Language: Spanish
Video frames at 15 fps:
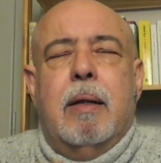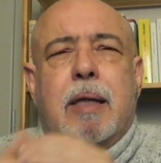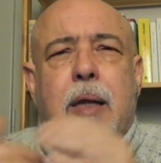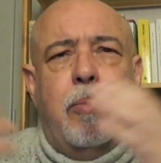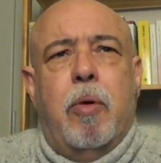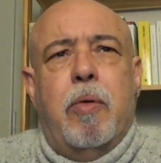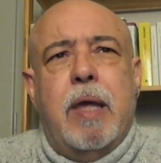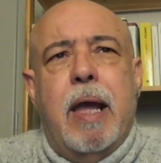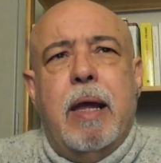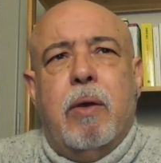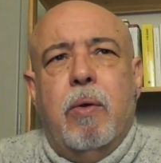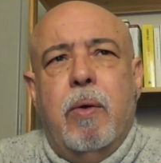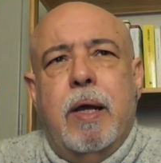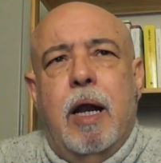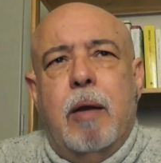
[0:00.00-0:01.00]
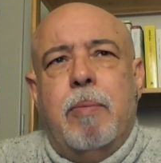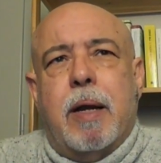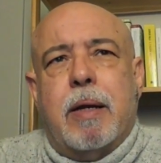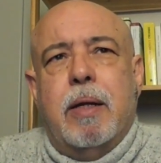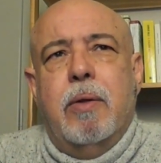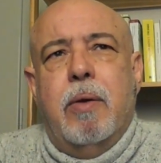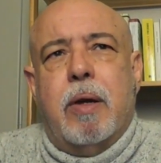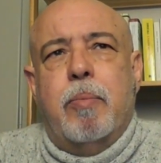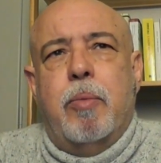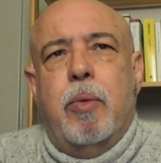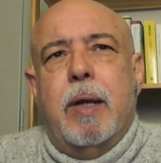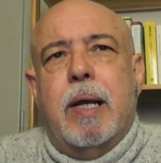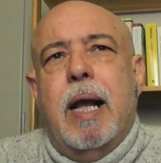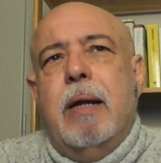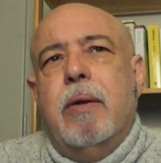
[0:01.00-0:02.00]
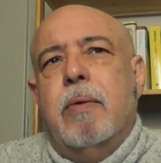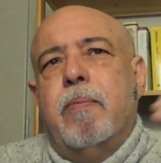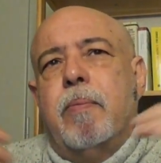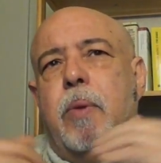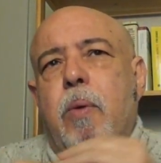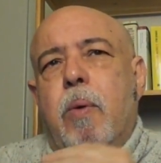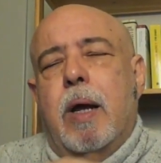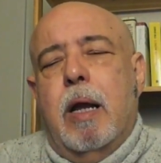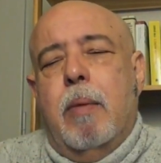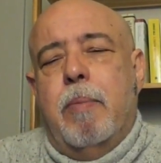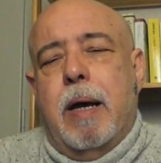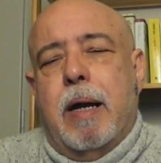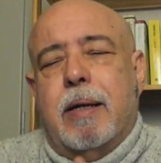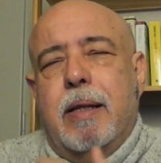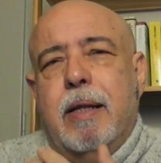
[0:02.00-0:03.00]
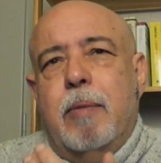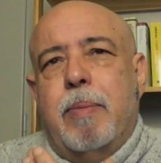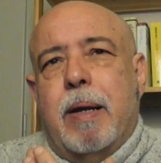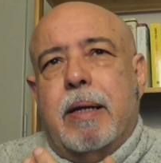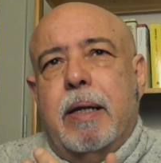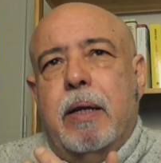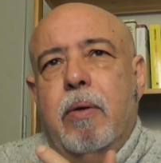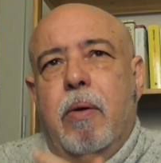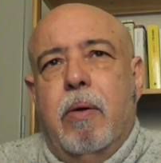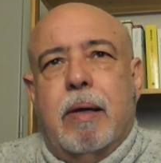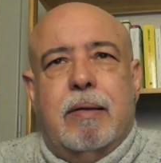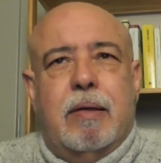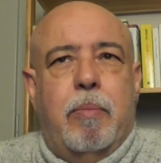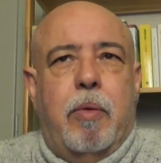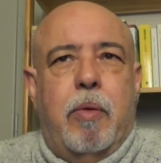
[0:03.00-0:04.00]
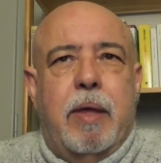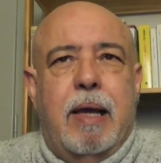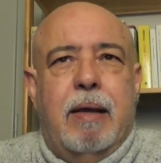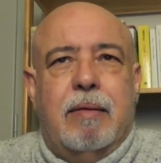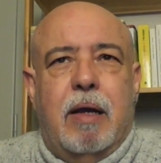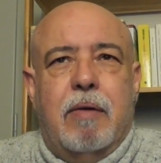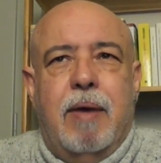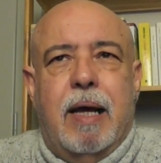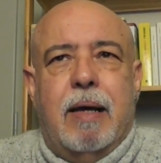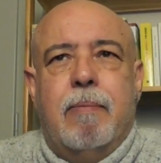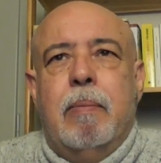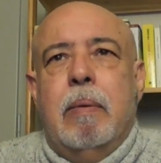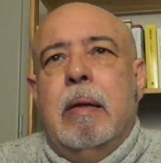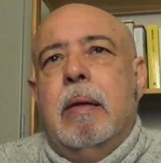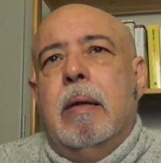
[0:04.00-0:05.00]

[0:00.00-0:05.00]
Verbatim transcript: que podía incluir al Partido Republicano o a la parte del partido que se podía salvar,